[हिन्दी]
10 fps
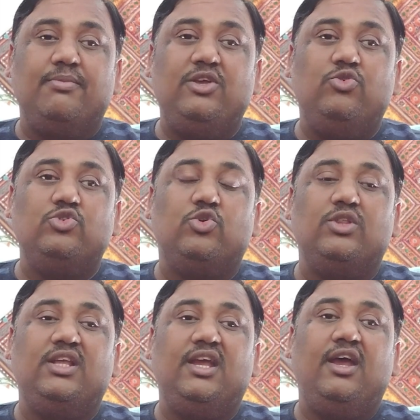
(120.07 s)
उसमें यूज
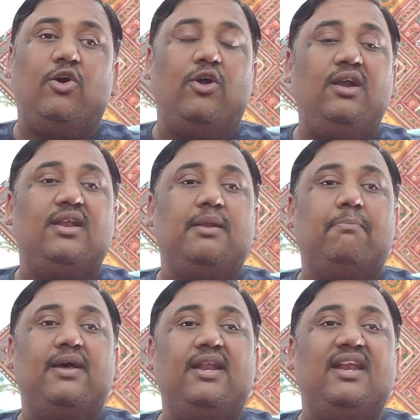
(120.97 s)
होती हैं और
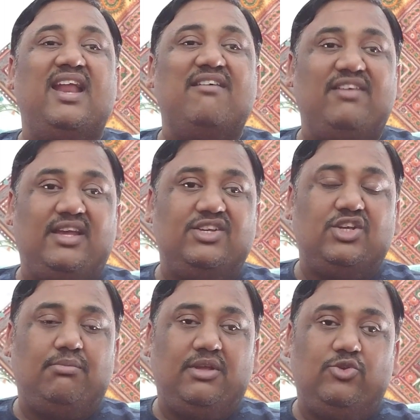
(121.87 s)
ट्रिपर
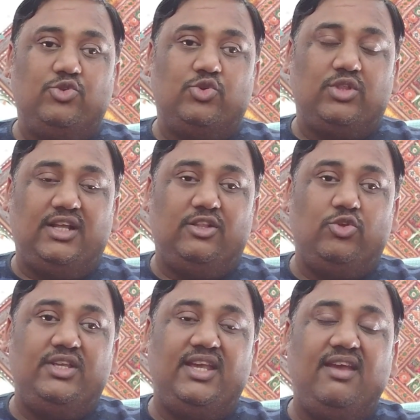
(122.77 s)
नेविगेशन में यूज होती हैं तो
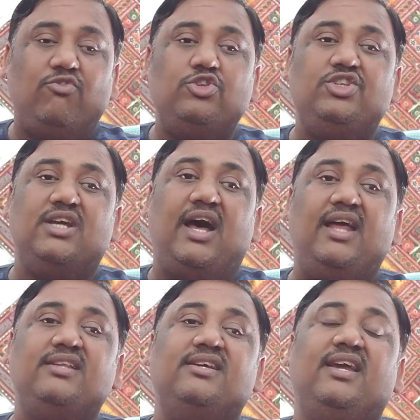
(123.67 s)
ये वो
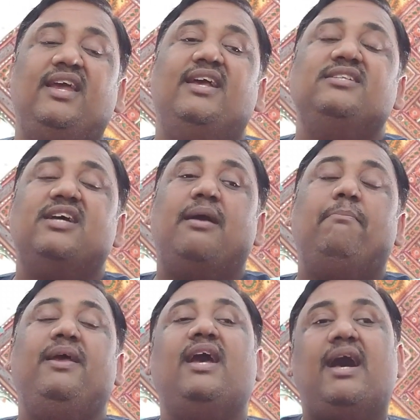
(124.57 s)
चार जगह हैं जहां
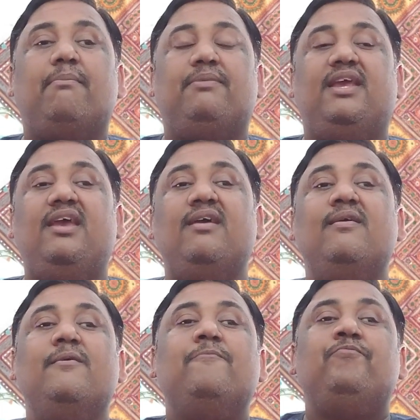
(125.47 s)
पे आपके
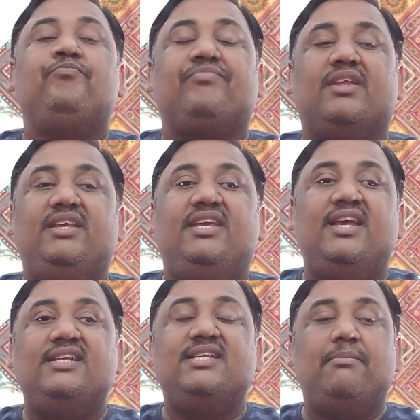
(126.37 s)

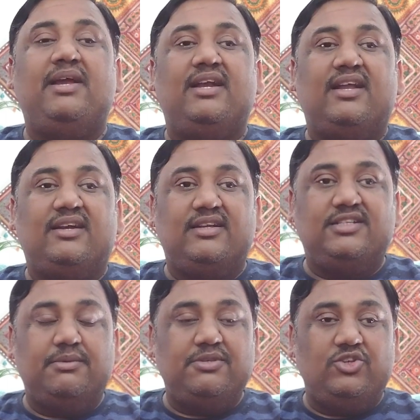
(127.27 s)
ये सेमीकंडक्टर
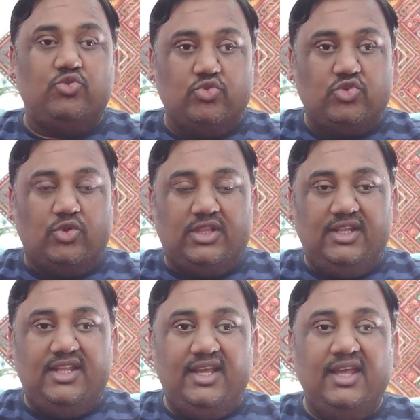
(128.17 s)
चिप्स यूज होती
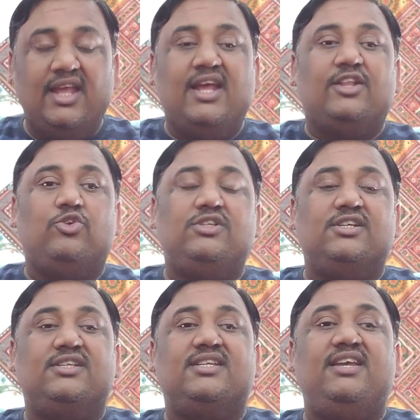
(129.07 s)
थी तो
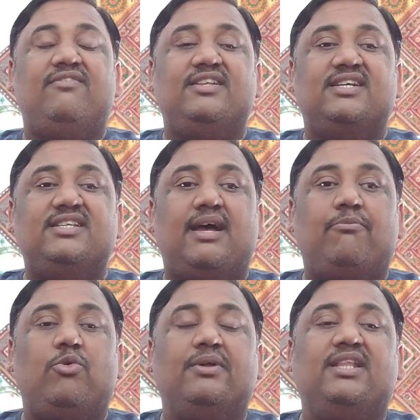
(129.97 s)
जिसकी वजह से
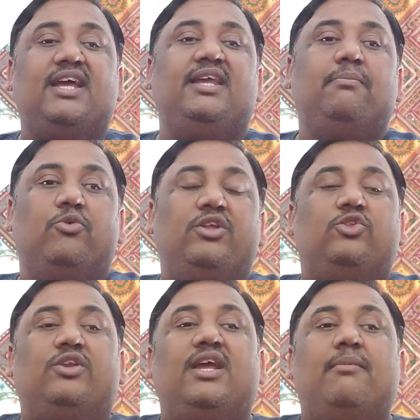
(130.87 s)
आपको पता है कि पूरी
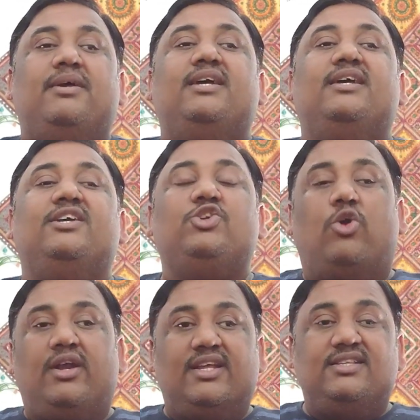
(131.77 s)
दुनिया में
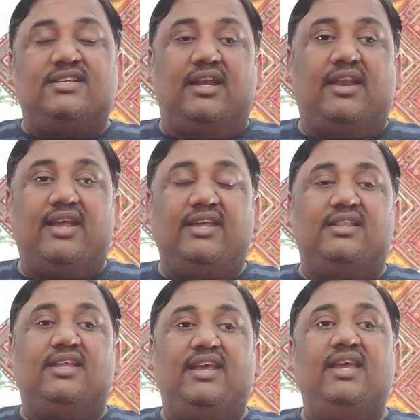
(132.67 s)
शॉर्टेज चल रही
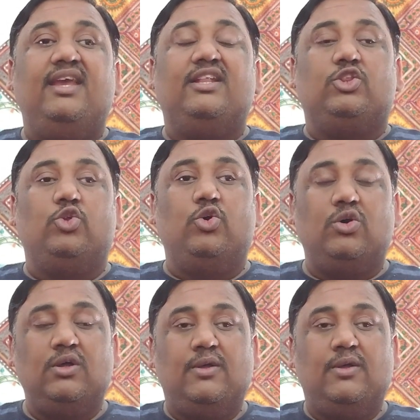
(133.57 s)
थी तो